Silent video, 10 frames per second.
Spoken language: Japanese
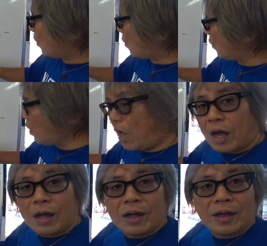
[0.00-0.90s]
こ
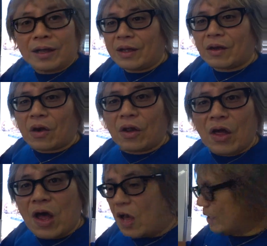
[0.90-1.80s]
のこ
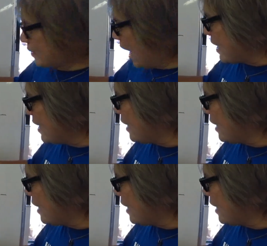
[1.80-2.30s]
の谷